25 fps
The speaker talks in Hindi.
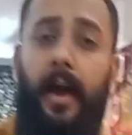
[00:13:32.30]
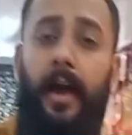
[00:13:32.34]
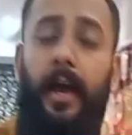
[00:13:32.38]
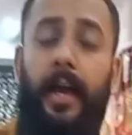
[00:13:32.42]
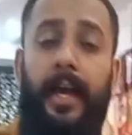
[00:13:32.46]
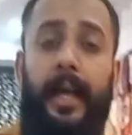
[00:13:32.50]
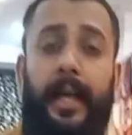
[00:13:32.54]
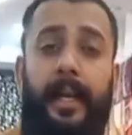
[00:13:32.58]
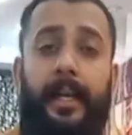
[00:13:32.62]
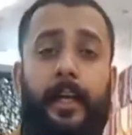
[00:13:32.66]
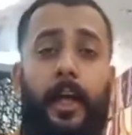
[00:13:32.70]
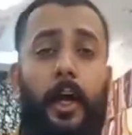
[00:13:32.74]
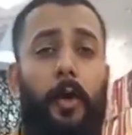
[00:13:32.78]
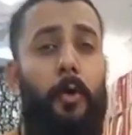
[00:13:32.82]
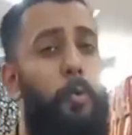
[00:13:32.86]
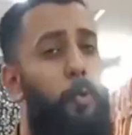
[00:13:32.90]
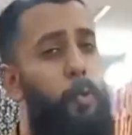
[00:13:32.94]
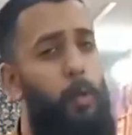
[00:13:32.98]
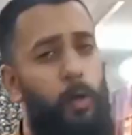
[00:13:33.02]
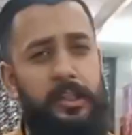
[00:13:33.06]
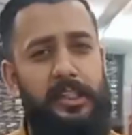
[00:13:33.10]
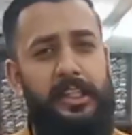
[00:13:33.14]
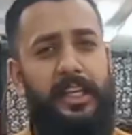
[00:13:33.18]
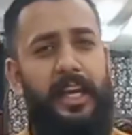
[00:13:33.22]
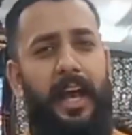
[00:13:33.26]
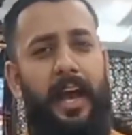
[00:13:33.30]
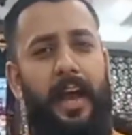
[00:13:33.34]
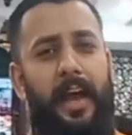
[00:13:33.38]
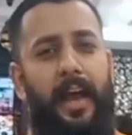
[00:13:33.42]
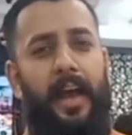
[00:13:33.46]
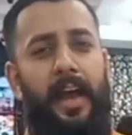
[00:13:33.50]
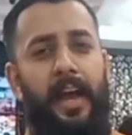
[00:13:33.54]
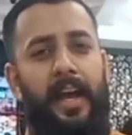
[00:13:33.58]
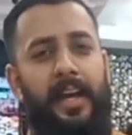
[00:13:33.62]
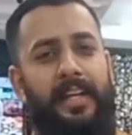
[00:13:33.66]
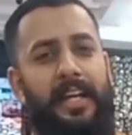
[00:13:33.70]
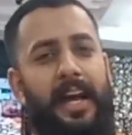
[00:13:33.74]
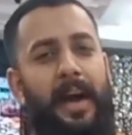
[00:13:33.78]
क्या है इनके रूल्स क्या
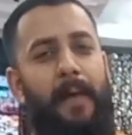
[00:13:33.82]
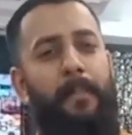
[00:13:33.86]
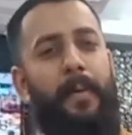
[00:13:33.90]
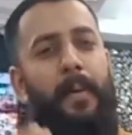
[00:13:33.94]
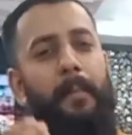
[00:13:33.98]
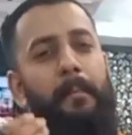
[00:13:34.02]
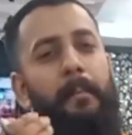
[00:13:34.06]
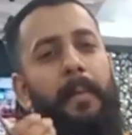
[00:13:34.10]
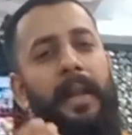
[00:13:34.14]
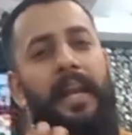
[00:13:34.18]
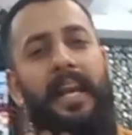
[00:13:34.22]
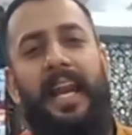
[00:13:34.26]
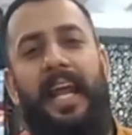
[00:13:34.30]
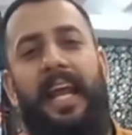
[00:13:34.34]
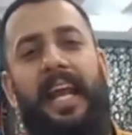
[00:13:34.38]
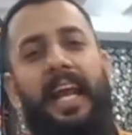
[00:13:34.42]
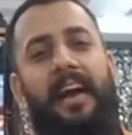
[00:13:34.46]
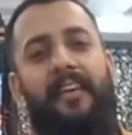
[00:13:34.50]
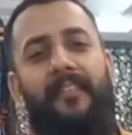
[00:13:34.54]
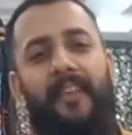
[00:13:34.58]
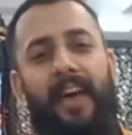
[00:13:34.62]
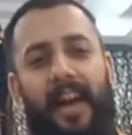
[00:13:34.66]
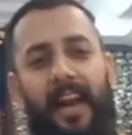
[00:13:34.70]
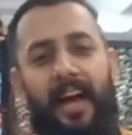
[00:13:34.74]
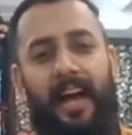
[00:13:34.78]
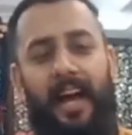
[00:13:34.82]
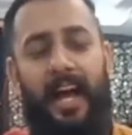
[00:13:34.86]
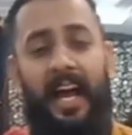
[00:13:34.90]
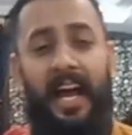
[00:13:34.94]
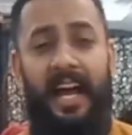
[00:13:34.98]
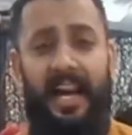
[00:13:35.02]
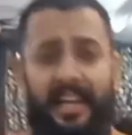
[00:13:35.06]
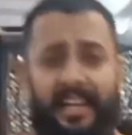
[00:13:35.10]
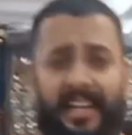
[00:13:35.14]
है यहाँ पर मिलने क्या वाला है